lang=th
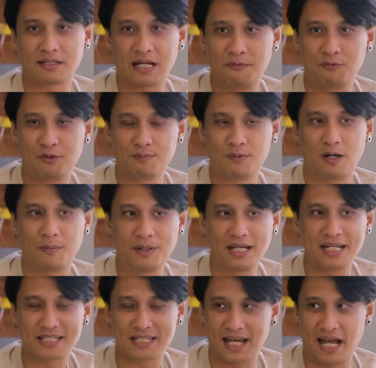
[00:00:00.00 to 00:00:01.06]
ทำฟุตบอลเพื่อ
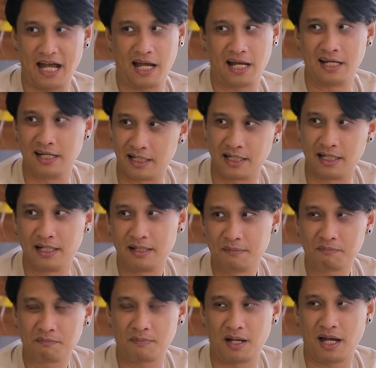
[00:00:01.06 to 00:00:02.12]
ที่จะหาเงิน
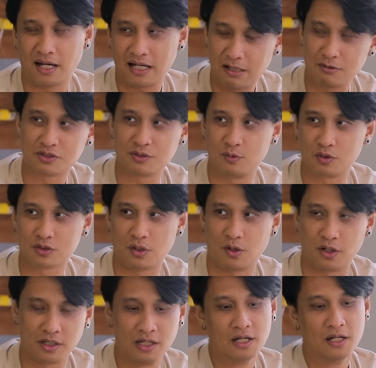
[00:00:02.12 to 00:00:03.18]
มาเข้าสโมส
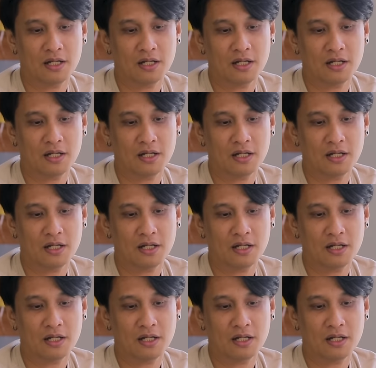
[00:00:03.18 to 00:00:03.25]
ร